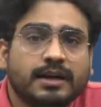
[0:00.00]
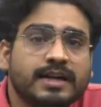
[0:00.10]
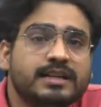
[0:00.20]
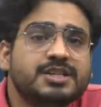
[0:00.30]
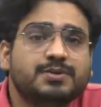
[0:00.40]

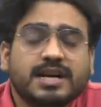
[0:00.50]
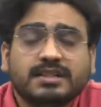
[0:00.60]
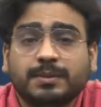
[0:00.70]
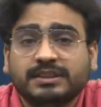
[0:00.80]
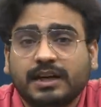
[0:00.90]
केंद्रीय
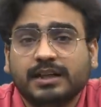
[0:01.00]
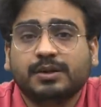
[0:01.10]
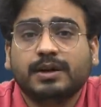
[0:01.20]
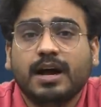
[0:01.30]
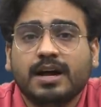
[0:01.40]
स्वास्थ्य मंत्रालय
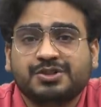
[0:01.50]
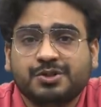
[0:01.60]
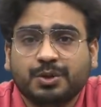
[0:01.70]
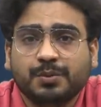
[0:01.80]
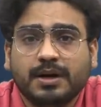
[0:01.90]
द्वारा आज
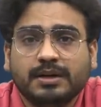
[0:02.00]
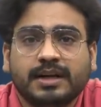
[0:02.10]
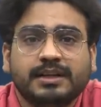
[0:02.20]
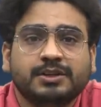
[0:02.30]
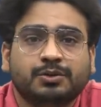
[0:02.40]
शुक्रवार
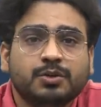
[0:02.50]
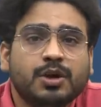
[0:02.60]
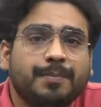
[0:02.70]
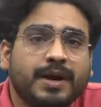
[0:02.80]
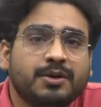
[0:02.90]
यानी 2
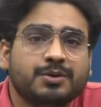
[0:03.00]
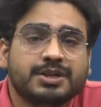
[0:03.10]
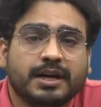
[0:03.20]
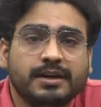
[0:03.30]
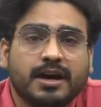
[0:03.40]
अप्रैल को
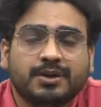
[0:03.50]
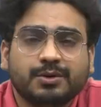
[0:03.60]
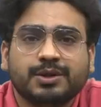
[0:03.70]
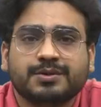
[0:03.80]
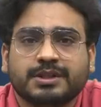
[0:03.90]
जारी
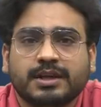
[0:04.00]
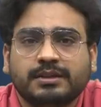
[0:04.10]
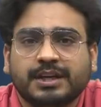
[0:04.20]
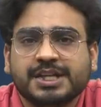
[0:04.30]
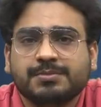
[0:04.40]
आंकड़ों के अनुसार
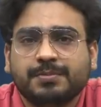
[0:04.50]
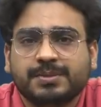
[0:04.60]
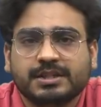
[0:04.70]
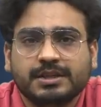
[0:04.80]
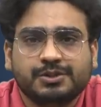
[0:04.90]
देश में
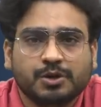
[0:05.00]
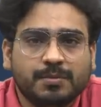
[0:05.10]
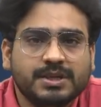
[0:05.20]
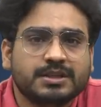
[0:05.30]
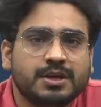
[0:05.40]
पिछले
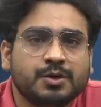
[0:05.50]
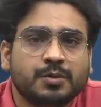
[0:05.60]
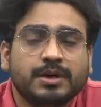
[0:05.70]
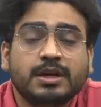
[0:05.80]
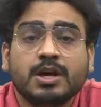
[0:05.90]
24
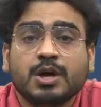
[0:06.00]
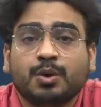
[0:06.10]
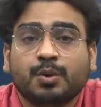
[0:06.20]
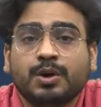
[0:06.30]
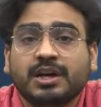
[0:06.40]
घंटों में
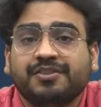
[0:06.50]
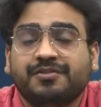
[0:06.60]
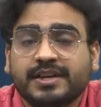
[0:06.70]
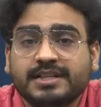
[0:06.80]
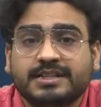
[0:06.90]
कोरोना के
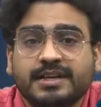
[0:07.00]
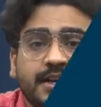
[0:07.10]
फिर से